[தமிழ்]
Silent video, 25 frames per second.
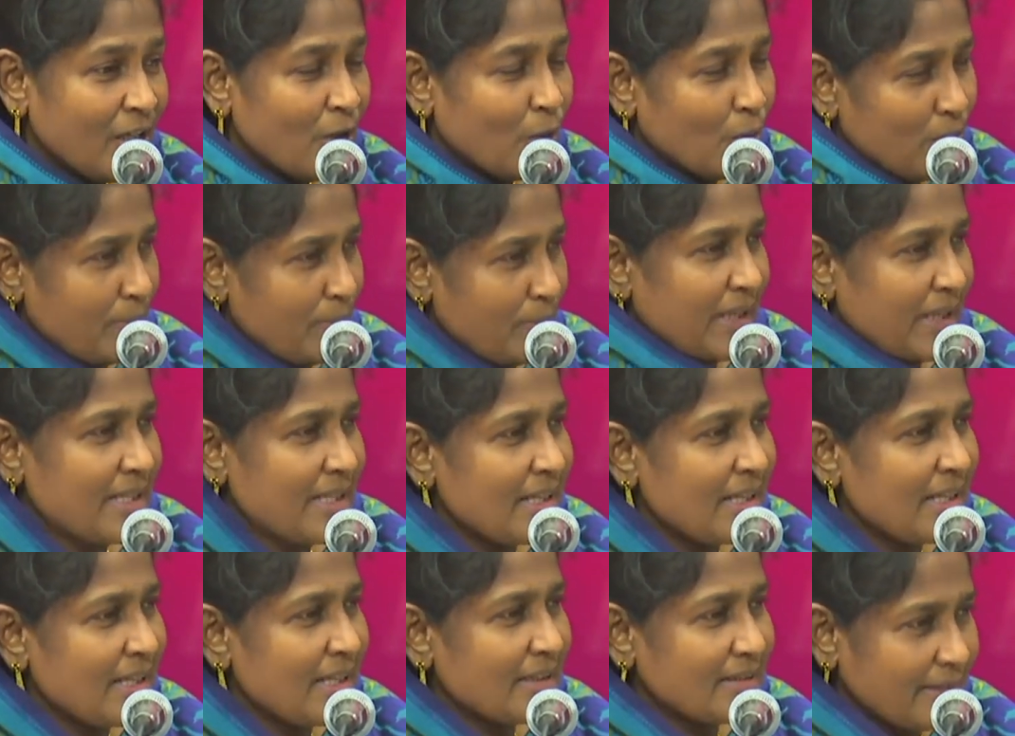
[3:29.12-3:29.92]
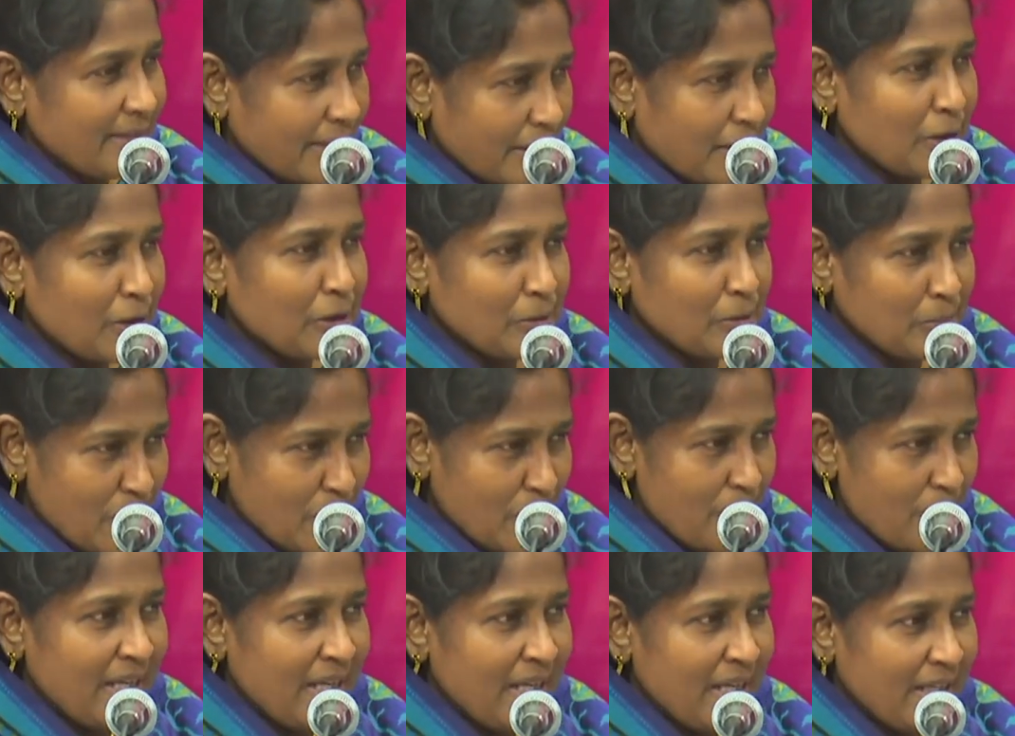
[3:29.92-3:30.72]
உங்கள் மனசில் தங்கும்
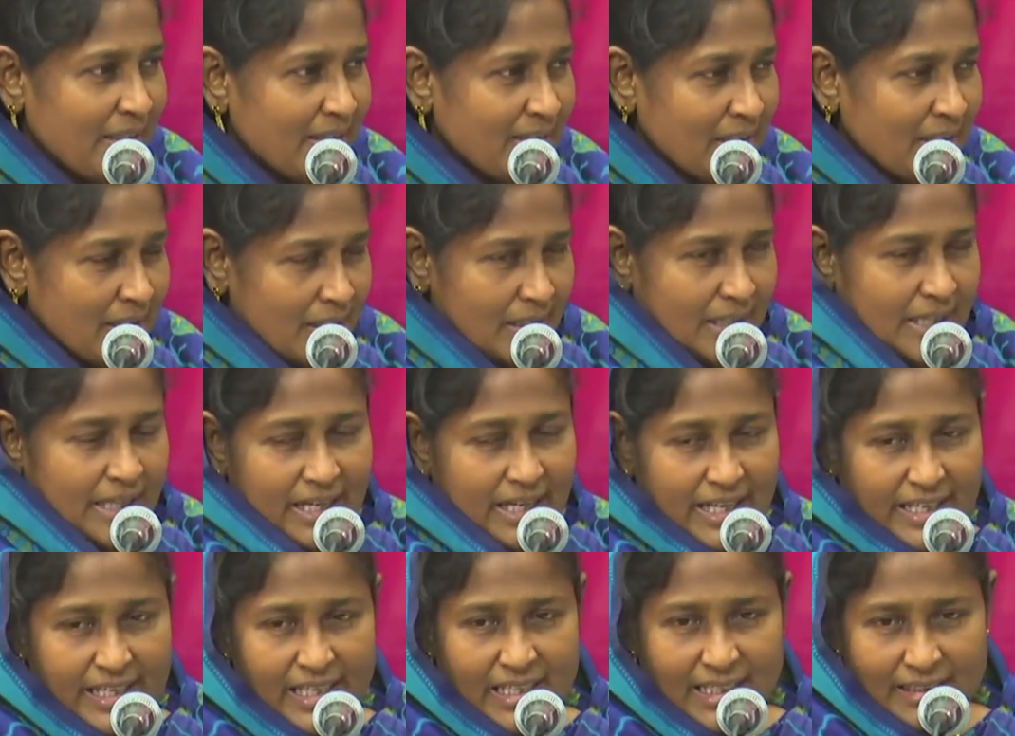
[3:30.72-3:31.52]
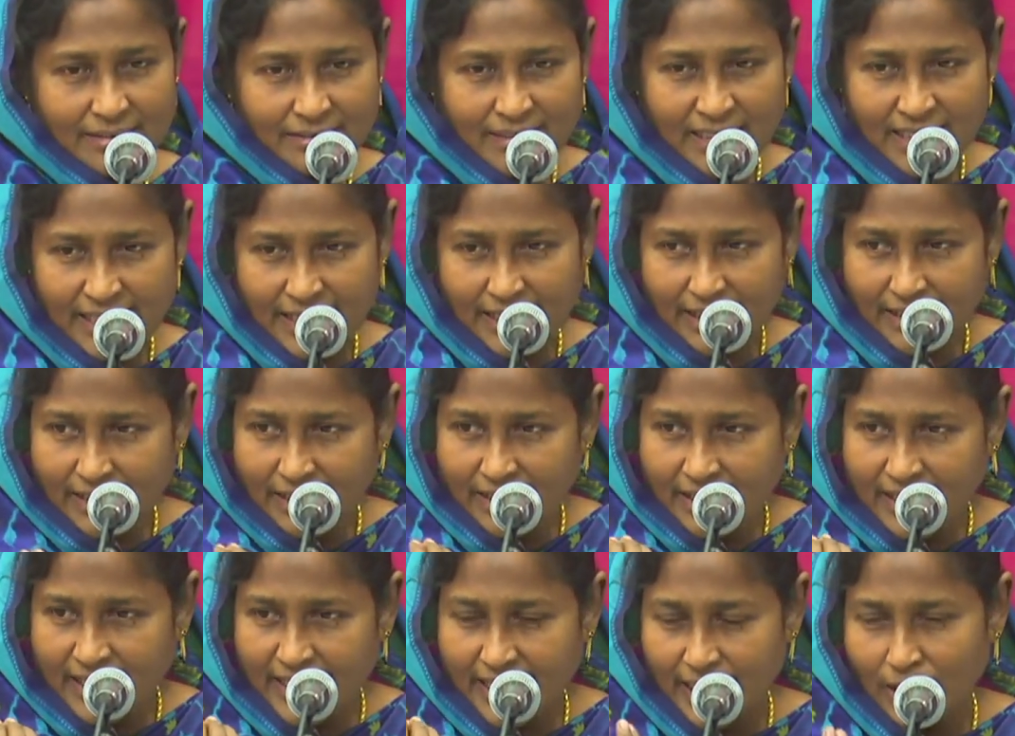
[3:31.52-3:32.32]
ஆமீன் இன்னைக்கு கத்தர்
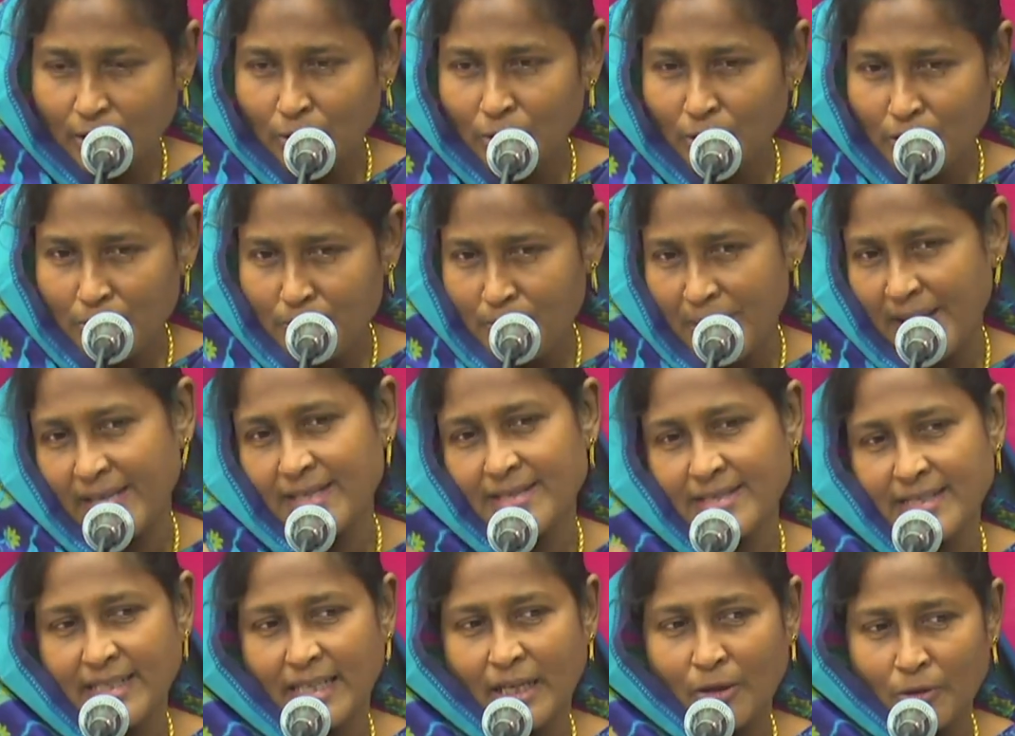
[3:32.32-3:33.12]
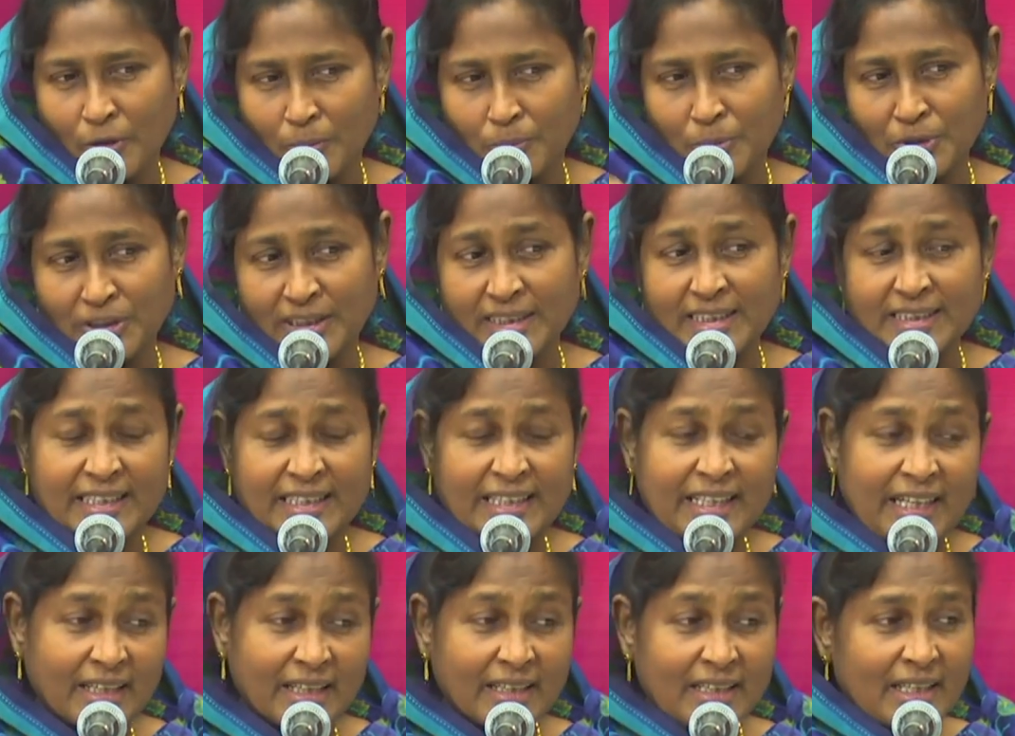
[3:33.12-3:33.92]
என்ன என்னோடு பேச நான் ஒரு
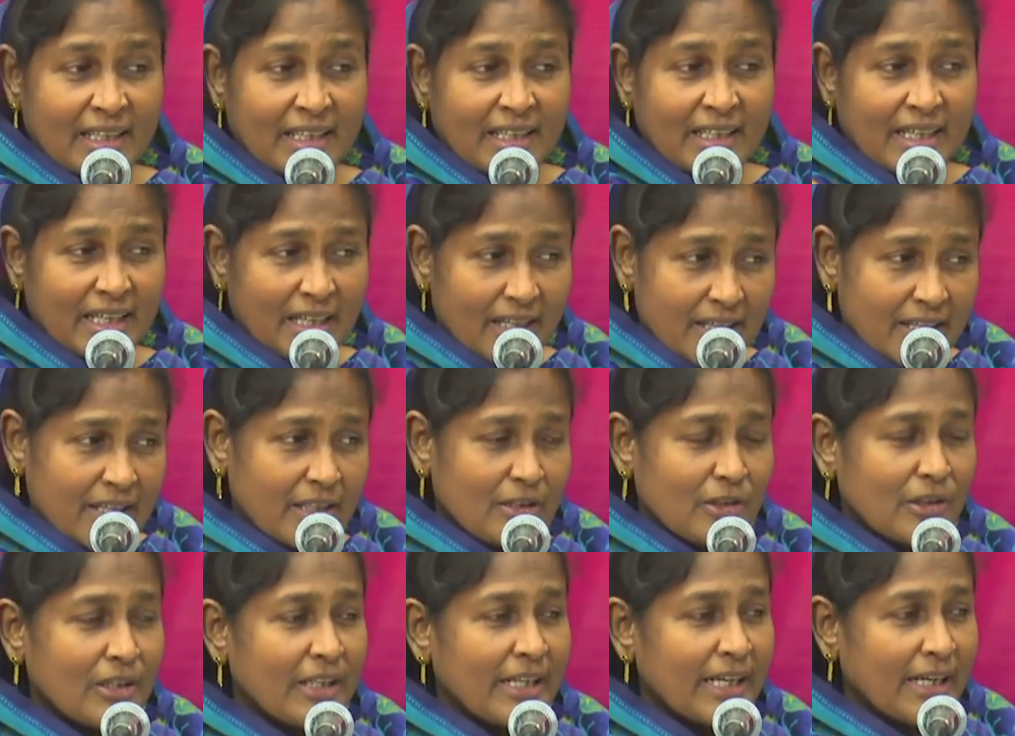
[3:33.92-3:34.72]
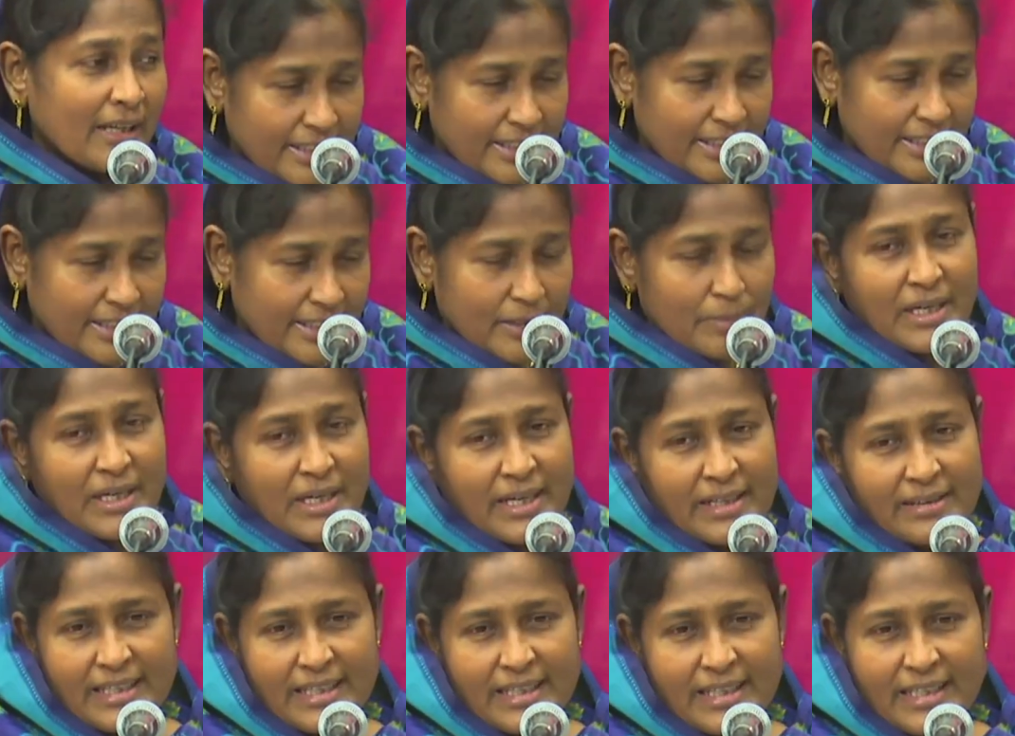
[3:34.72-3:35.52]
புத்தகத்தை நான் எழுதி கொண்டு எழுத
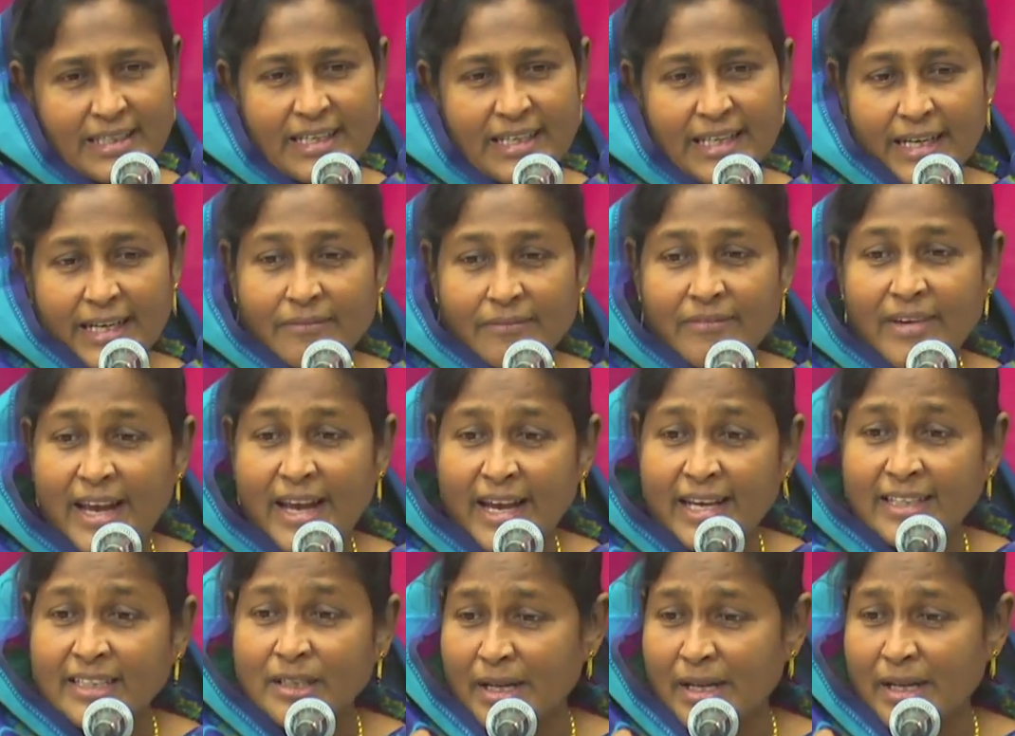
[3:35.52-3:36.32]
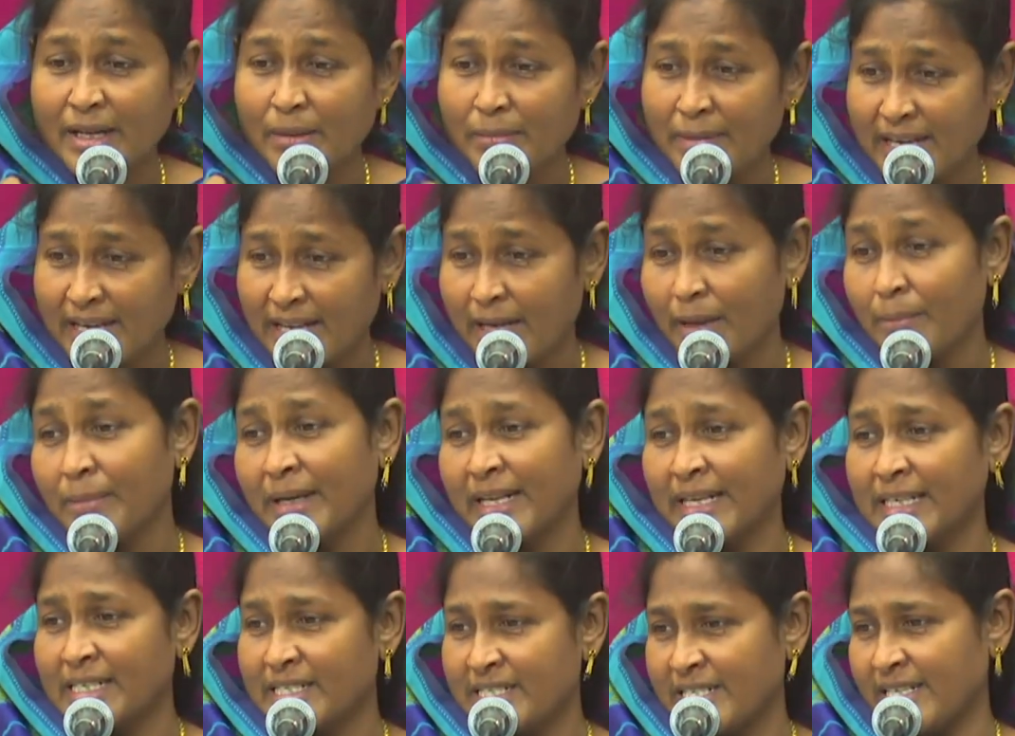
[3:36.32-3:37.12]
தீர்மானித்து இருக்கிறேன் வேதம் என் மன
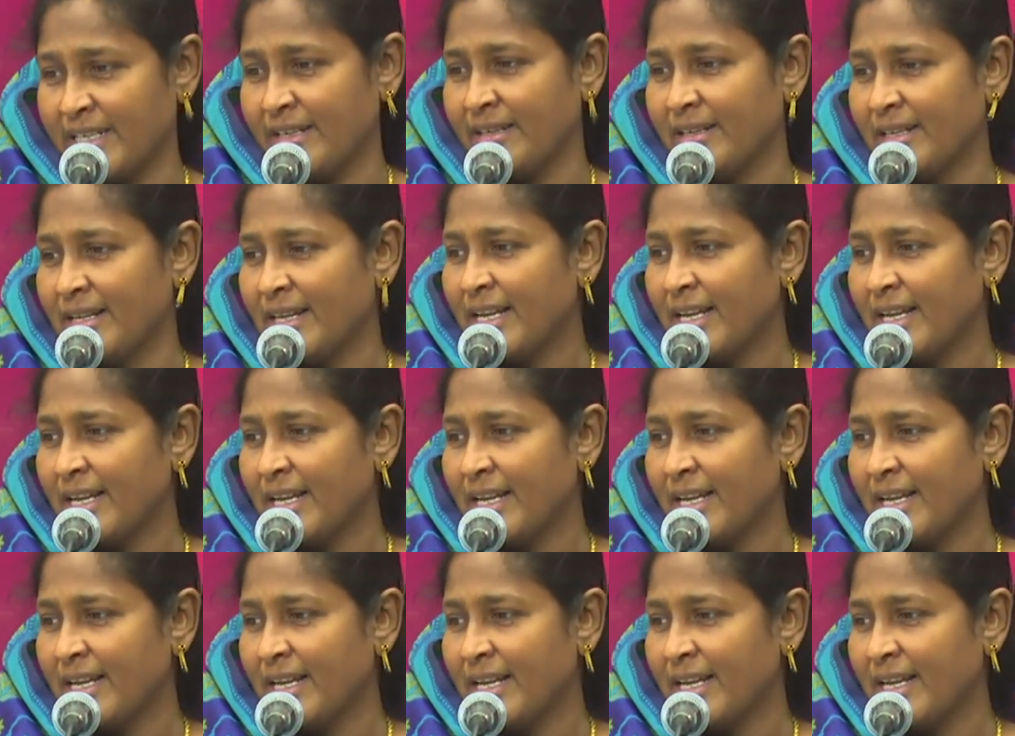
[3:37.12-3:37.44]
மகிழ்ச்சி